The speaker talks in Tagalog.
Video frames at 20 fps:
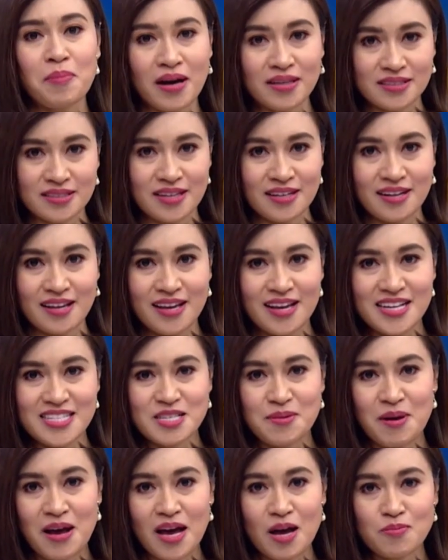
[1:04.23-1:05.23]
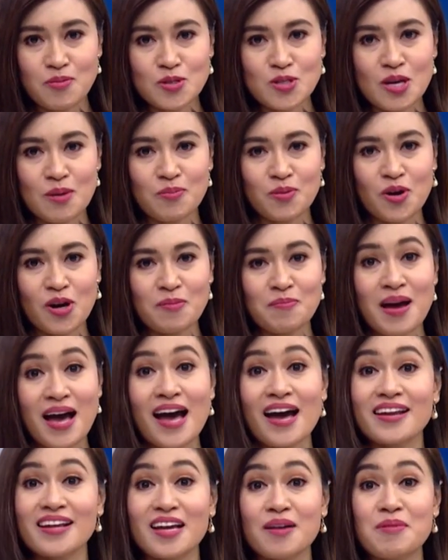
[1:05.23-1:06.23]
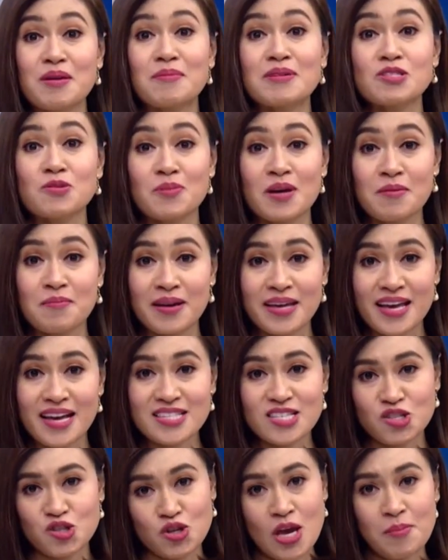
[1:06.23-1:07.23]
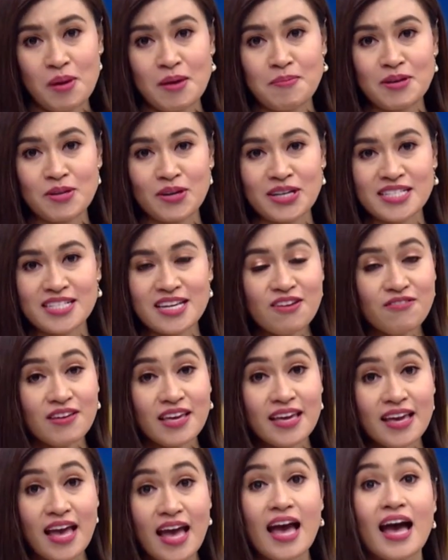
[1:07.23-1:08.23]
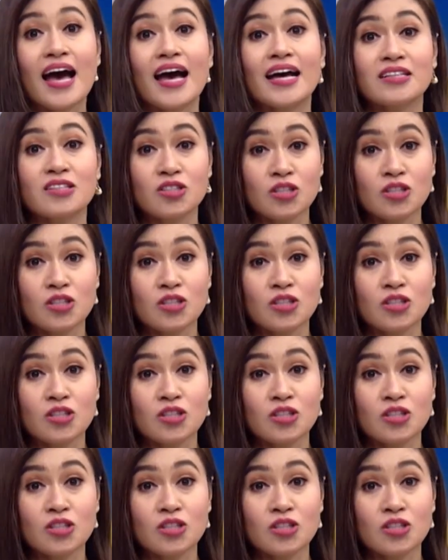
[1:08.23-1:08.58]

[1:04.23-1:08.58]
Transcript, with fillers: button. Sa mga kapuso abroad, maaari kaming masubaybayan sa GMA Pinoy TV at